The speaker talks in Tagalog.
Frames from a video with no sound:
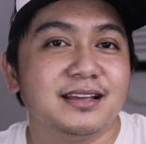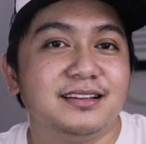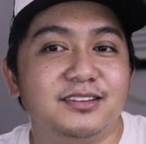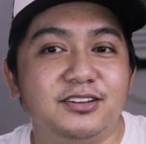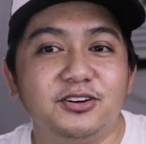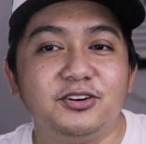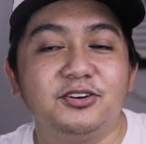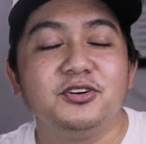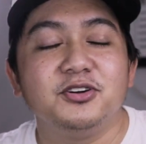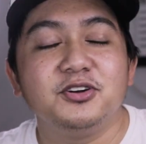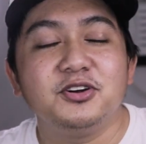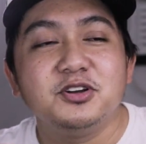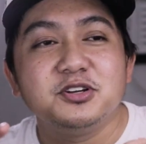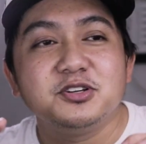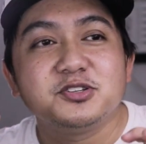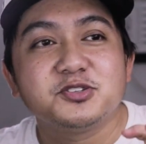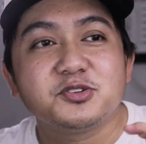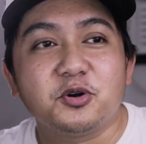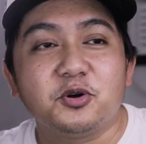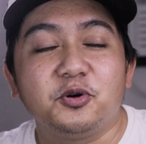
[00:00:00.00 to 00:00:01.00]
no
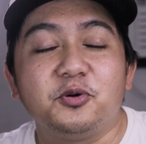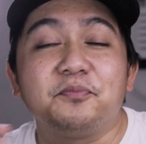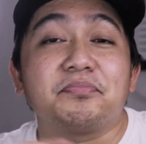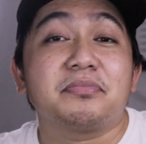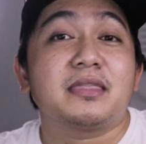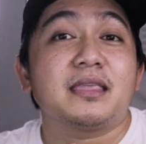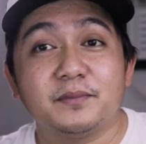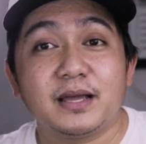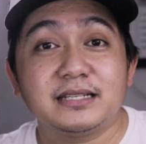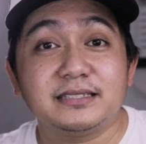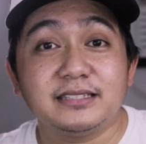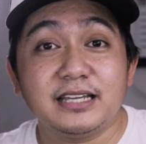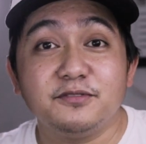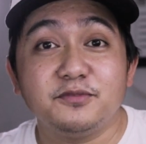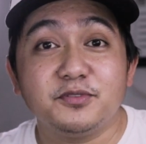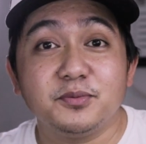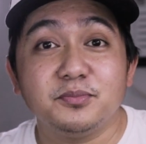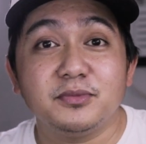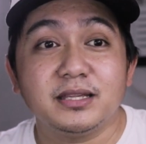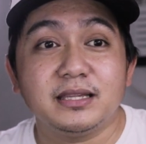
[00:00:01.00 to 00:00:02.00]
so aside
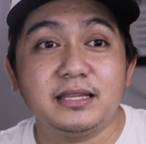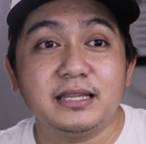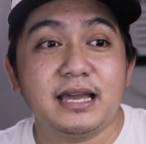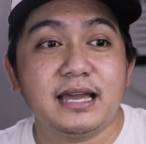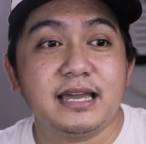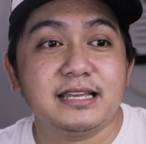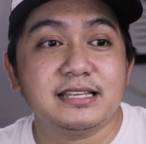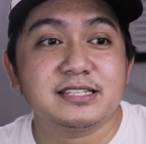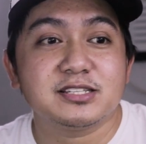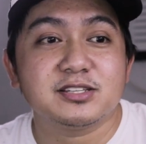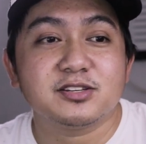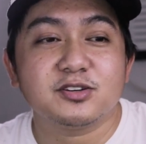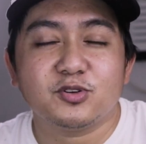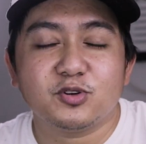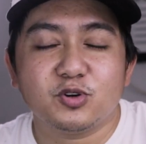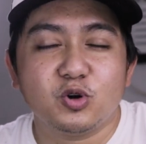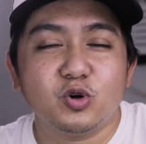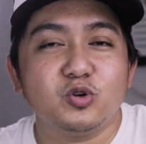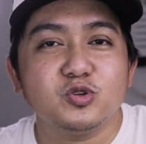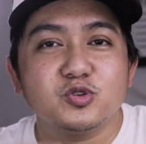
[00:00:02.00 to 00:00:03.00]
from that guys
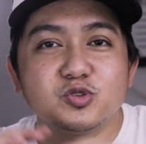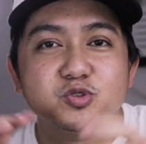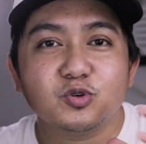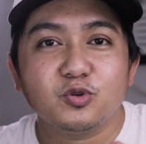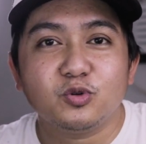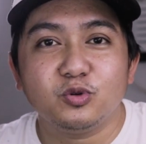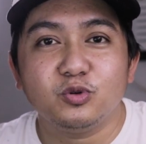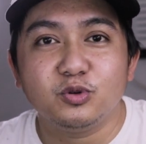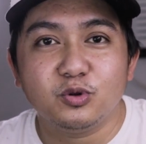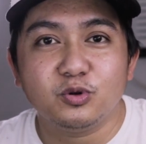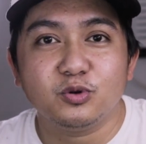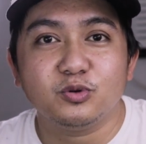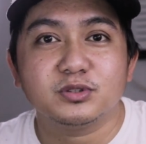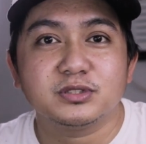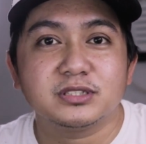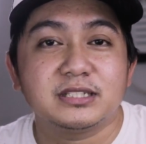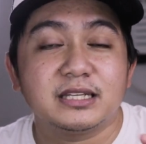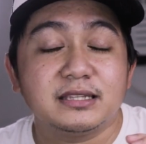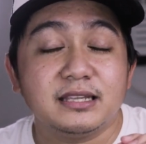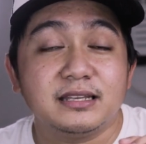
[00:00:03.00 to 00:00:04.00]
also look
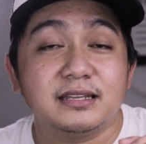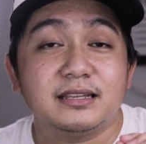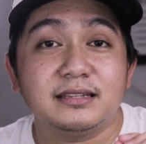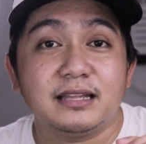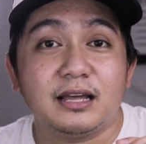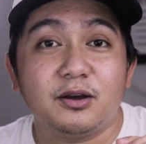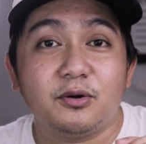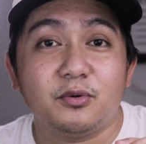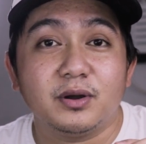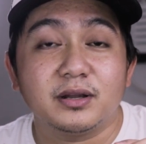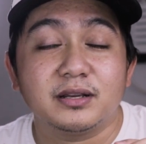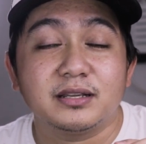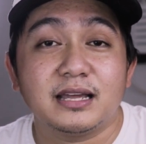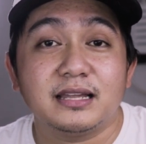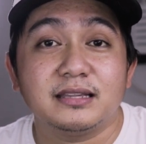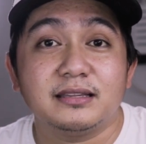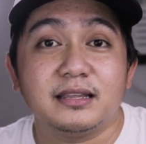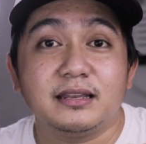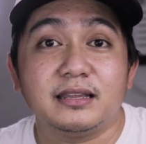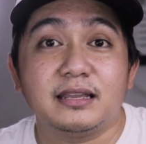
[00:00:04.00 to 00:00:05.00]
sa tinatawag
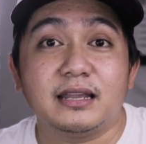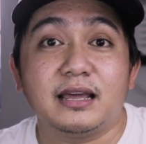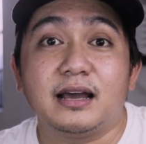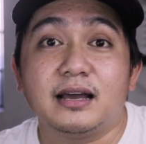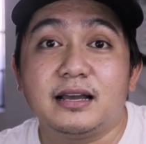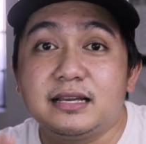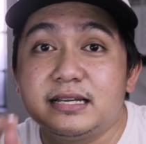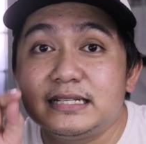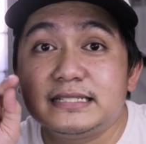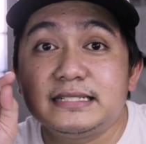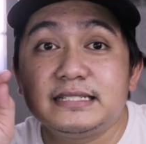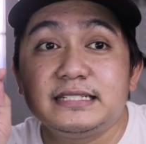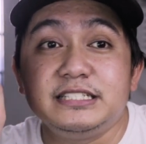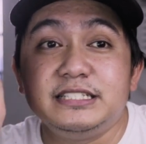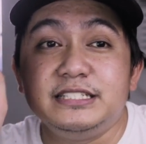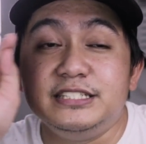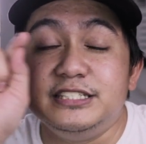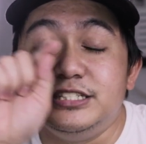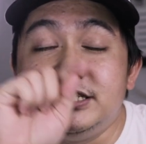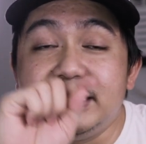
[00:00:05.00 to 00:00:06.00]
natin na
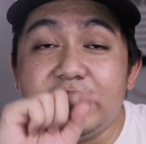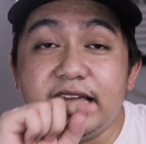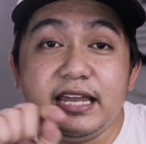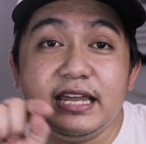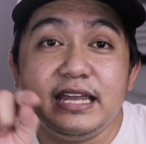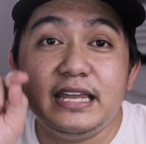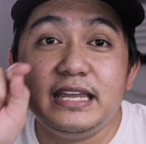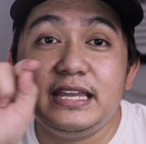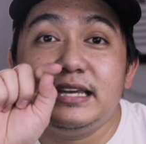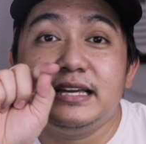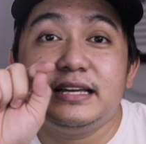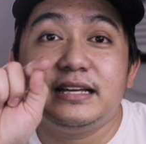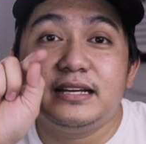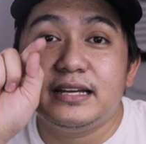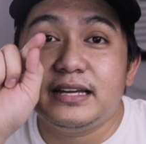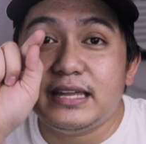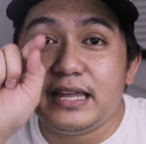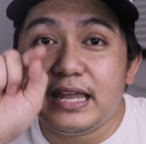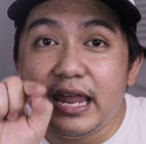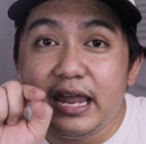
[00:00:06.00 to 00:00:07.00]

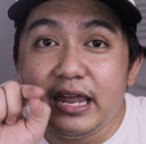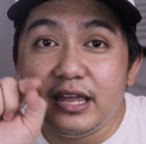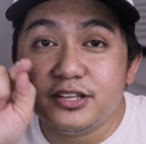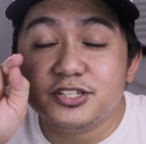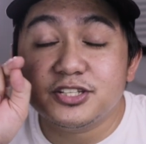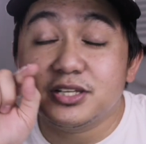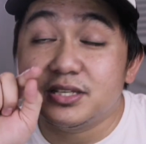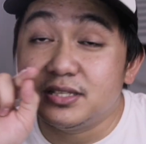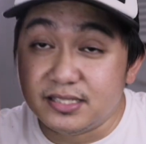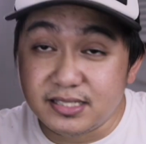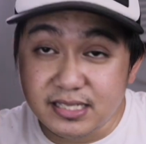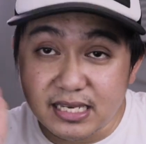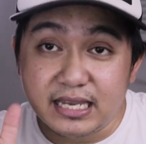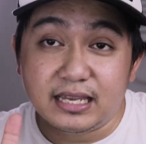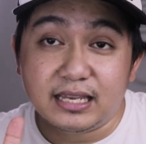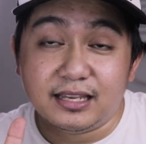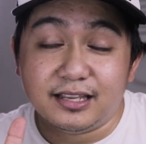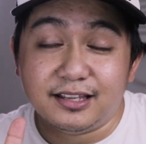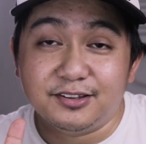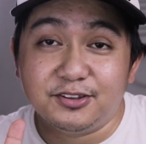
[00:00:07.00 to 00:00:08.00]
JHZ,
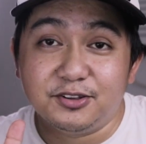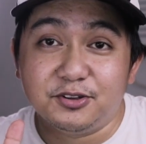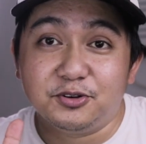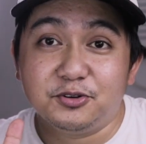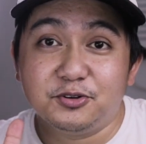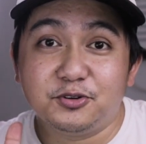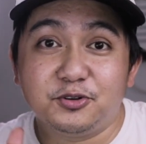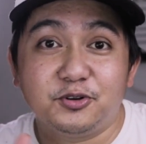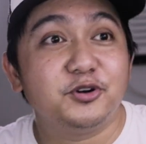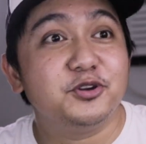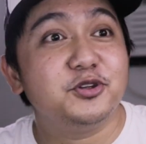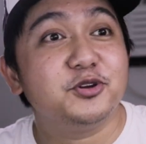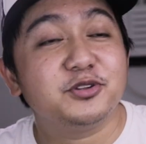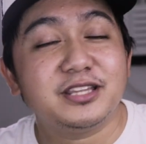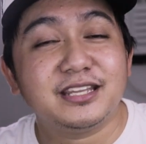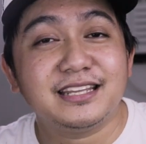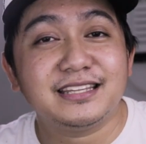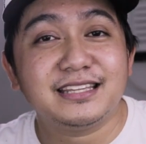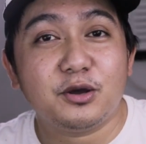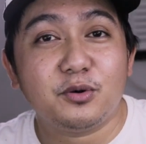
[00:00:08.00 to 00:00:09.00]
no? or yung
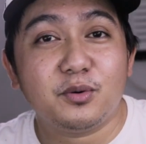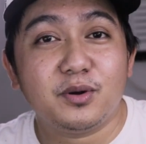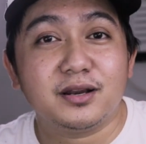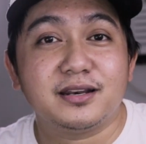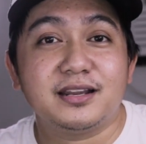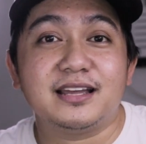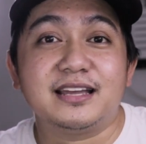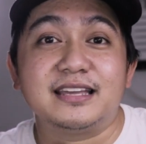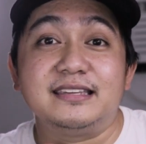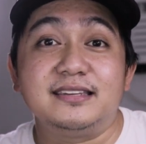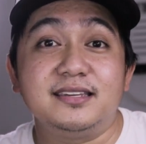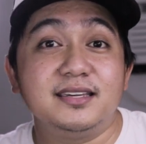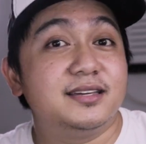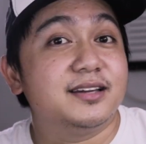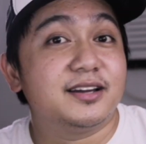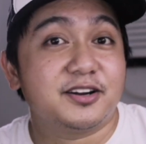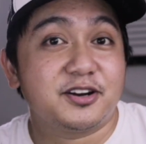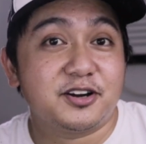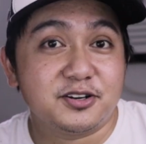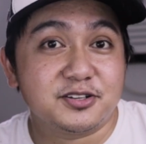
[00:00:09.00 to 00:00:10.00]
tinatawag na
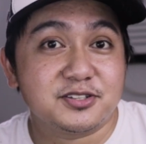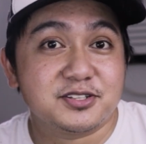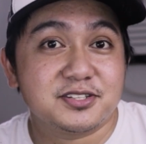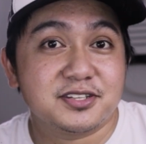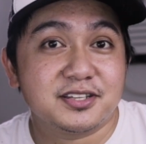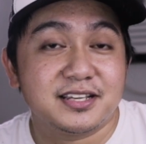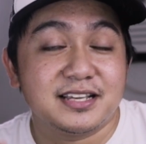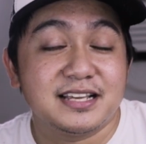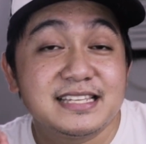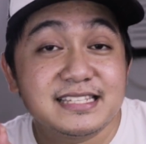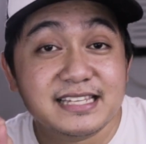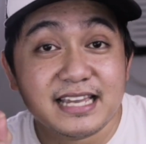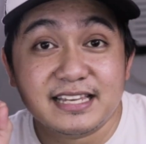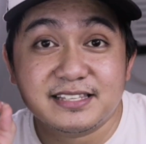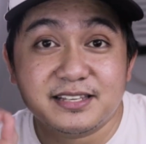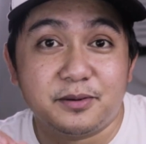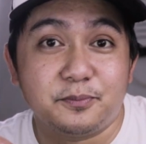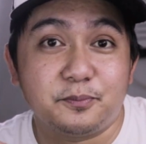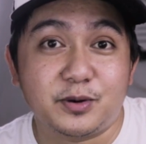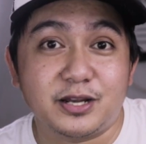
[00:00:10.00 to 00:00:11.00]
gigahertz sa
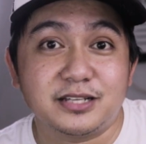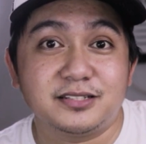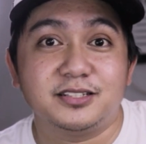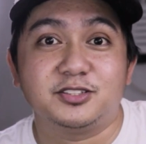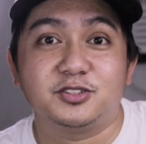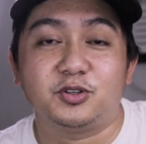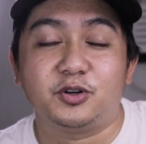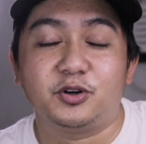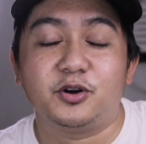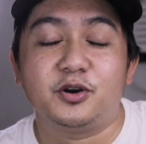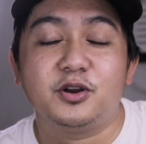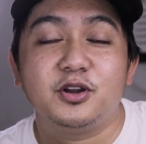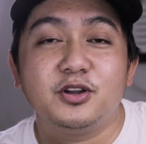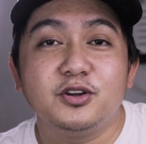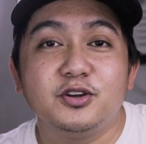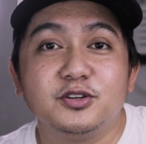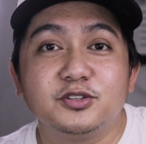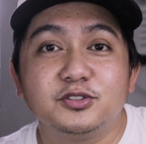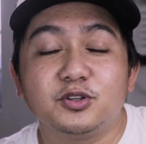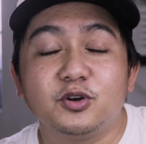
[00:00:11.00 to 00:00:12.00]
isang processor.
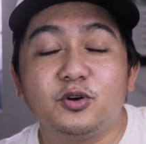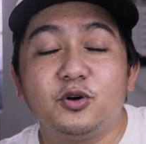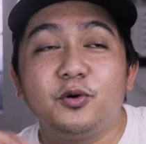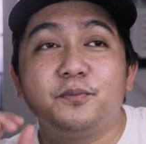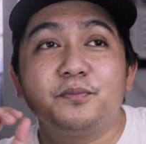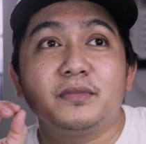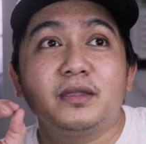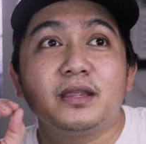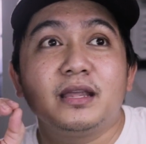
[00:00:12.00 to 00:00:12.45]
So,